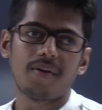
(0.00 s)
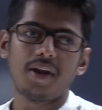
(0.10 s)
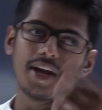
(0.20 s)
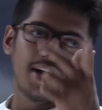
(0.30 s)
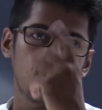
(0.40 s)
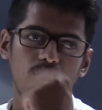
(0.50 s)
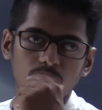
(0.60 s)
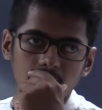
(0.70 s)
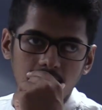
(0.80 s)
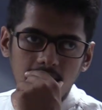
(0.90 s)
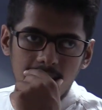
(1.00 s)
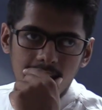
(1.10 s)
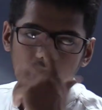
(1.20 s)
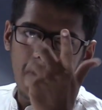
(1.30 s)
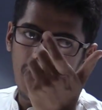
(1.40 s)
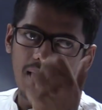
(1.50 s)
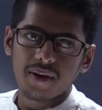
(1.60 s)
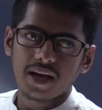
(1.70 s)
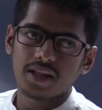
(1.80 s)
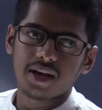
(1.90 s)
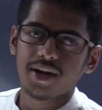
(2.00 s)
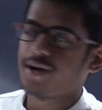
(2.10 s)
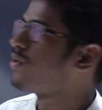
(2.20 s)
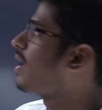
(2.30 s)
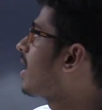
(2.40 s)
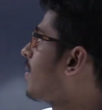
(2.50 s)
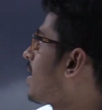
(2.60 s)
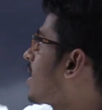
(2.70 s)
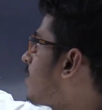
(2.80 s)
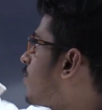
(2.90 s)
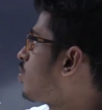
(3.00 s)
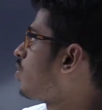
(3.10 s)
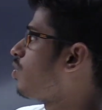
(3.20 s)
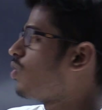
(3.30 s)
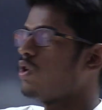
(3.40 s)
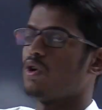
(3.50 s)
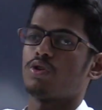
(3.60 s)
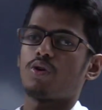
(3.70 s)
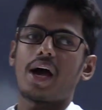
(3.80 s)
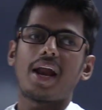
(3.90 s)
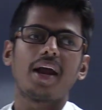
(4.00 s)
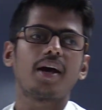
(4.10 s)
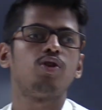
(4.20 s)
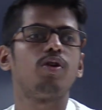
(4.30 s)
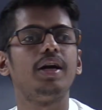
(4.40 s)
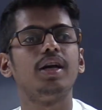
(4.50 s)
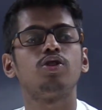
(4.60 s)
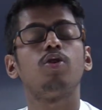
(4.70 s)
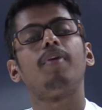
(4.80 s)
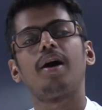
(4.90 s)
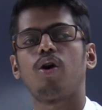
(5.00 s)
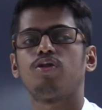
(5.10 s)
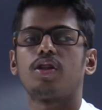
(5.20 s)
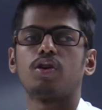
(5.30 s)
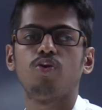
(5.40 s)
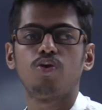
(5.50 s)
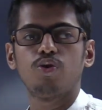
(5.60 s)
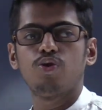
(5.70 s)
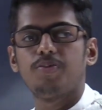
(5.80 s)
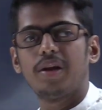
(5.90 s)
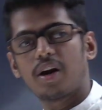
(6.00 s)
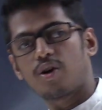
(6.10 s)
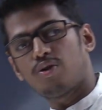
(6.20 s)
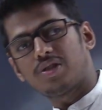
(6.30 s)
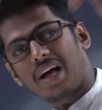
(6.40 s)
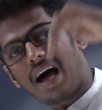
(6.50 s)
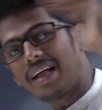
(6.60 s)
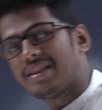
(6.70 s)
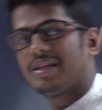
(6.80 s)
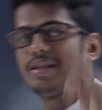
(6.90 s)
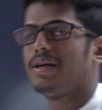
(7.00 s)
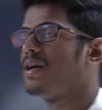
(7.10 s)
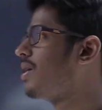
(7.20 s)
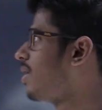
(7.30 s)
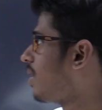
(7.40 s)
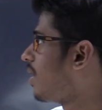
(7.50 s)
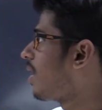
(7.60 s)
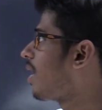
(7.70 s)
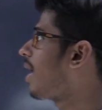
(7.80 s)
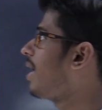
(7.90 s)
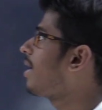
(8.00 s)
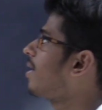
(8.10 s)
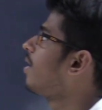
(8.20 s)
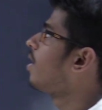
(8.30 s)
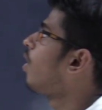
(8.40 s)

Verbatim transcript: नेगेटिव राइट एनायन में क्या था नेगेटिव कैटायन में क्या था पॉजिटिव तो एनायन का जो रेडियस है वो बड़ा होता था क्यों क्योंकि उसमें इलेक्ट्रॉन्स आते थे राइट